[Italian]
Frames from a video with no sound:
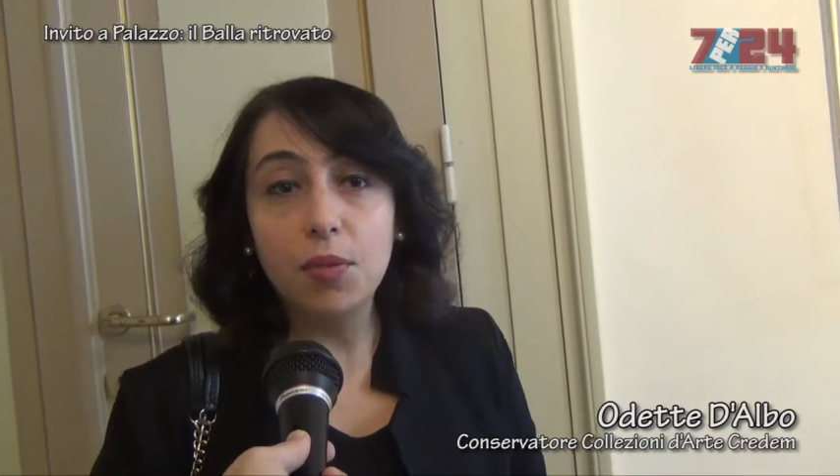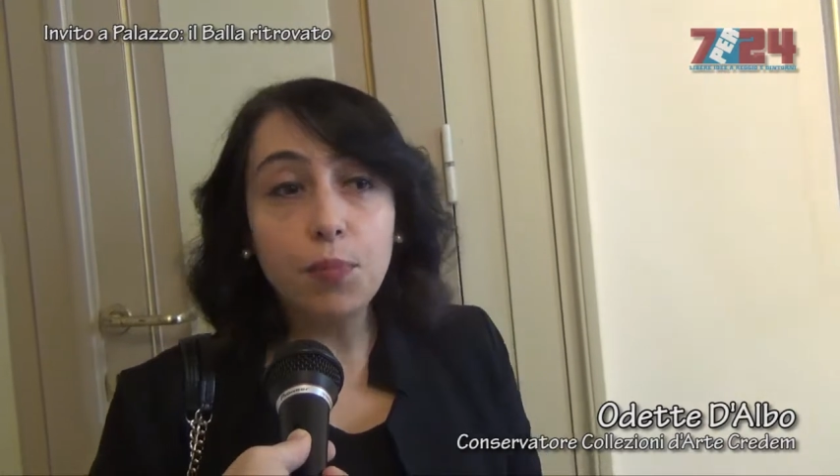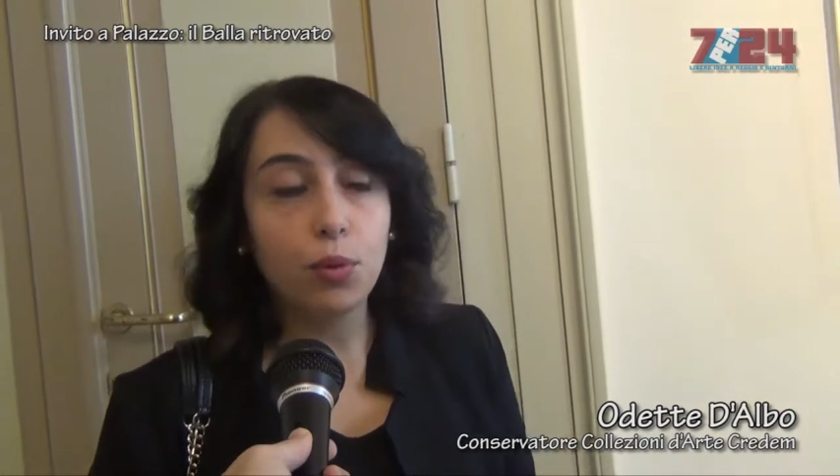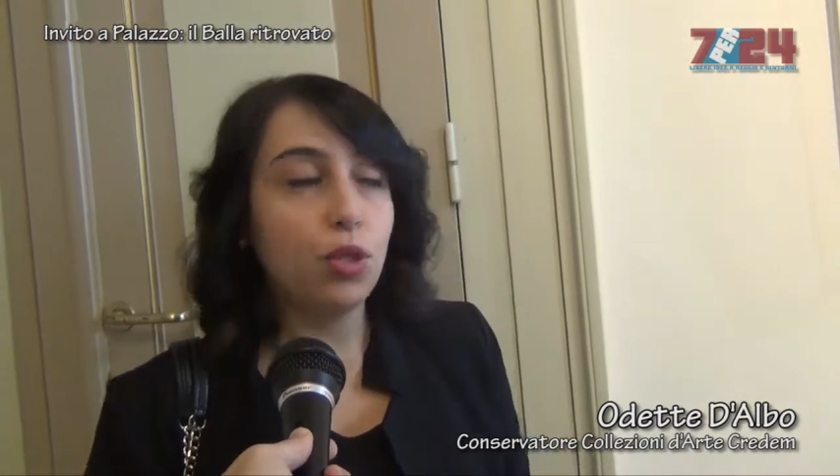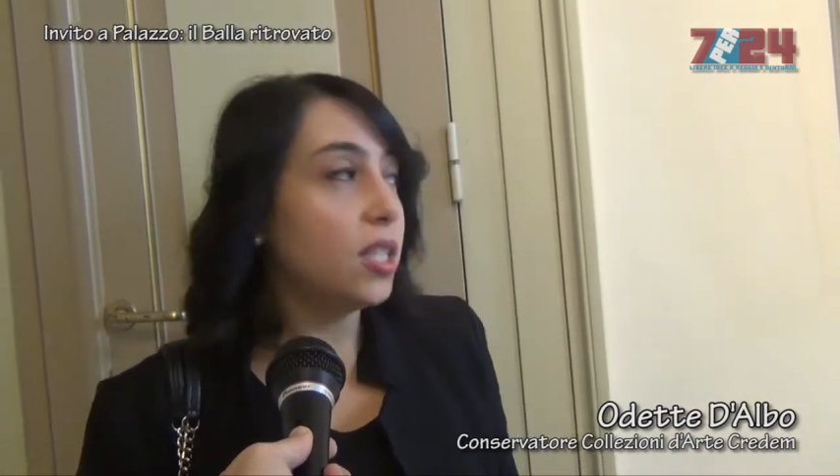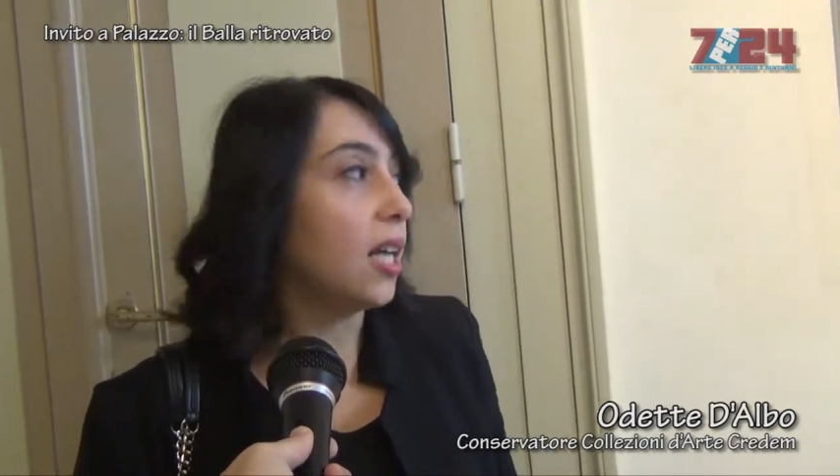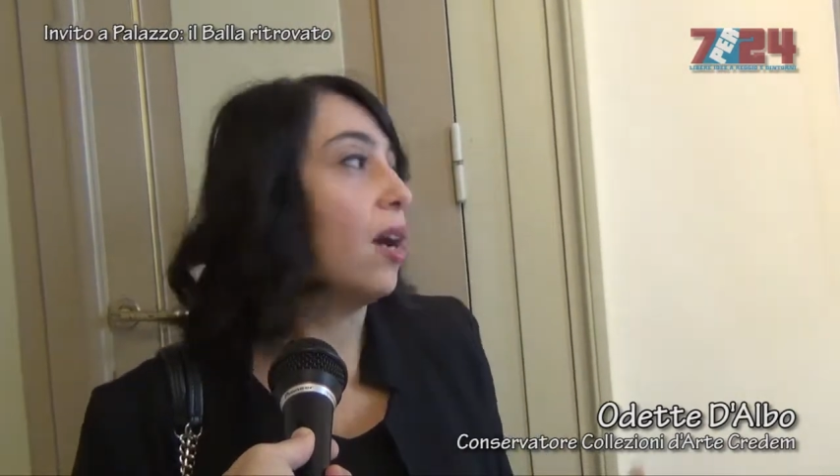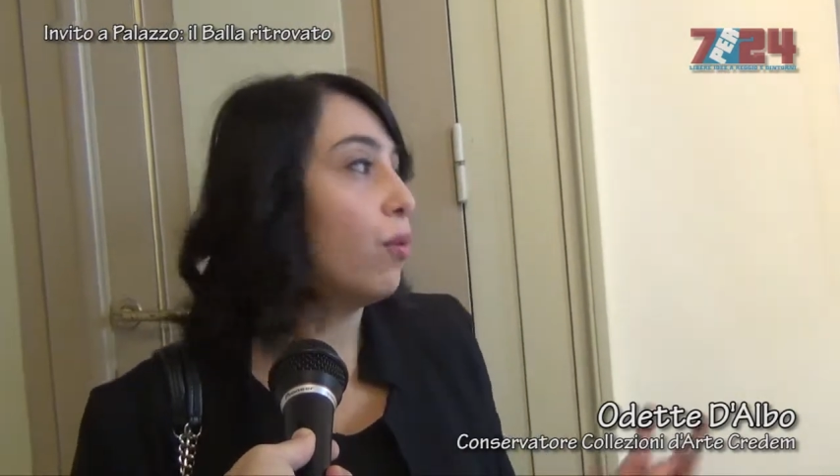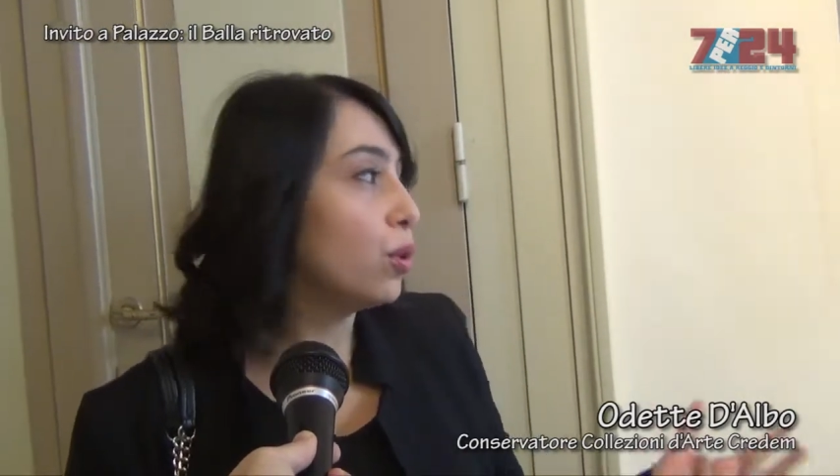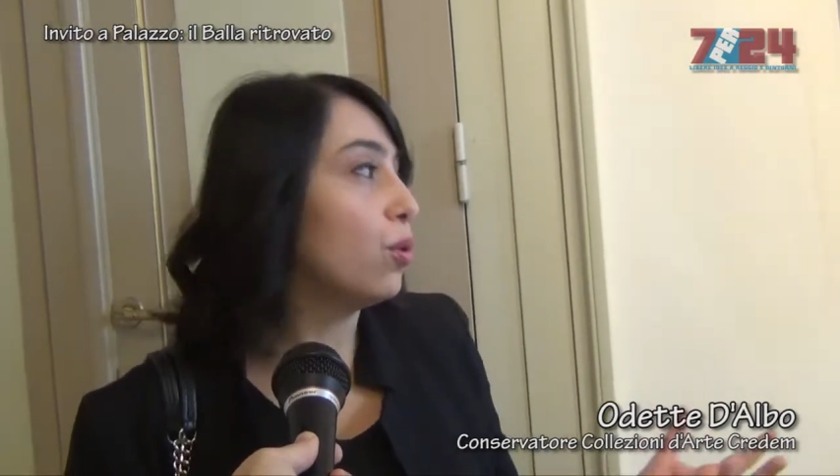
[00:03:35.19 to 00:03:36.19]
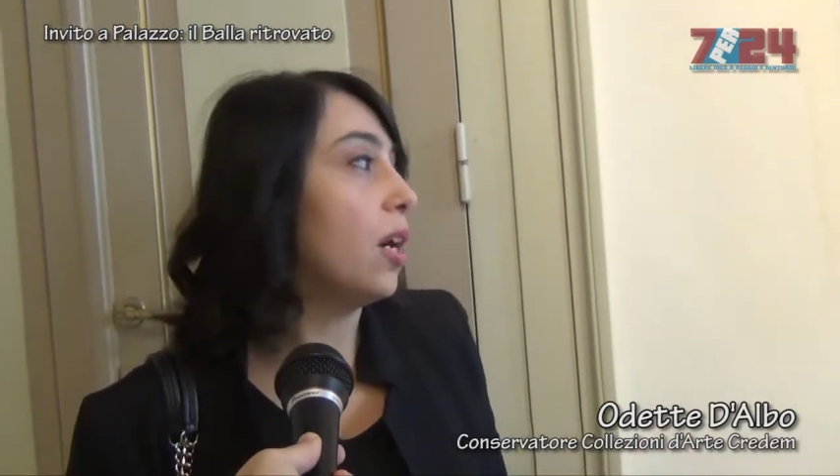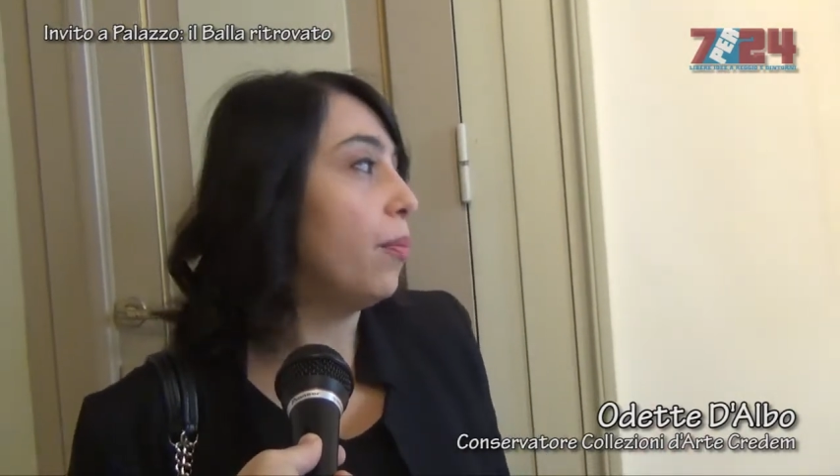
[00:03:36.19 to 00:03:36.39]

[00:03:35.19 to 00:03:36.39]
in più ci sarà questo capitolo